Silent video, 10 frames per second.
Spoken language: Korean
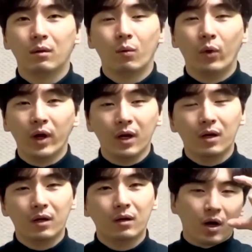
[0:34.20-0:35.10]
왜?
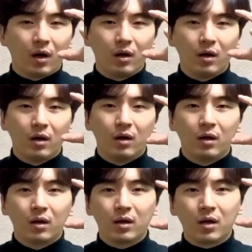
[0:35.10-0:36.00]

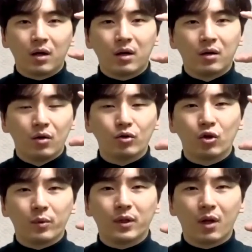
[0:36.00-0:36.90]

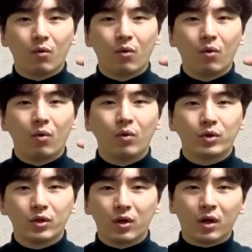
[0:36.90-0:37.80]
클로즈업이 되고
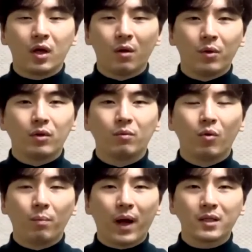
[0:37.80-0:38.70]
이렇게 하면은
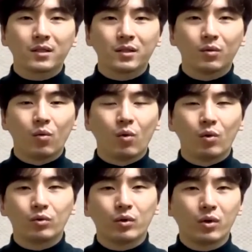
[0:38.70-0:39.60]
뭐
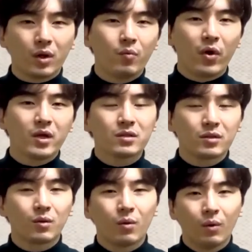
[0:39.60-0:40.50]
바스트고 또 이렇게
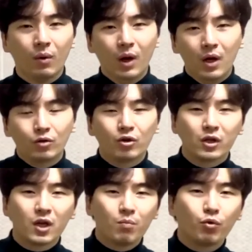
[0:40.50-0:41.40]
웨이스트고 또
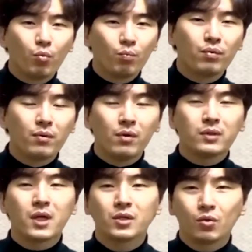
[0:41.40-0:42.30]
이게 또
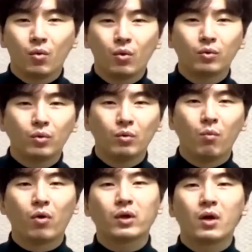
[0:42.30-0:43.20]
풀샷이고 또는
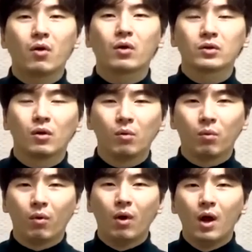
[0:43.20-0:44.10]
뭐 어깨 걸어서
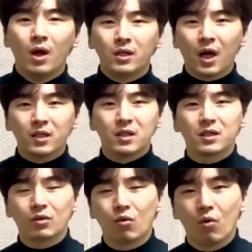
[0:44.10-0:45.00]
뭐 샷을
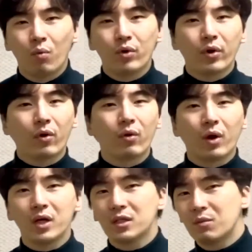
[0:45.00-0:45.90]
찍고 뭐
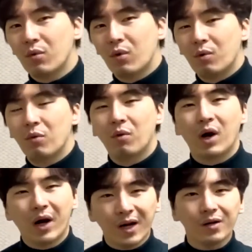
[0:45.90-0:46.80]
여러가지 뭐 뭐
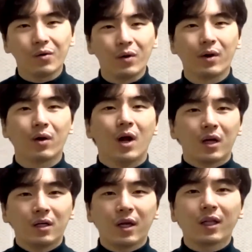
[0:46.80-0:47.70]
할 거예요.
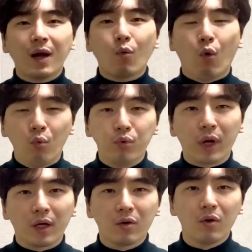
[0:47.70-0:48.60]
그게 다
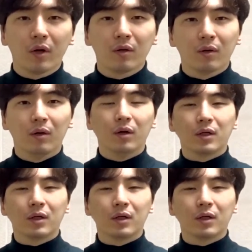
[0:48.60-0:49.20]
공부라는 거예요.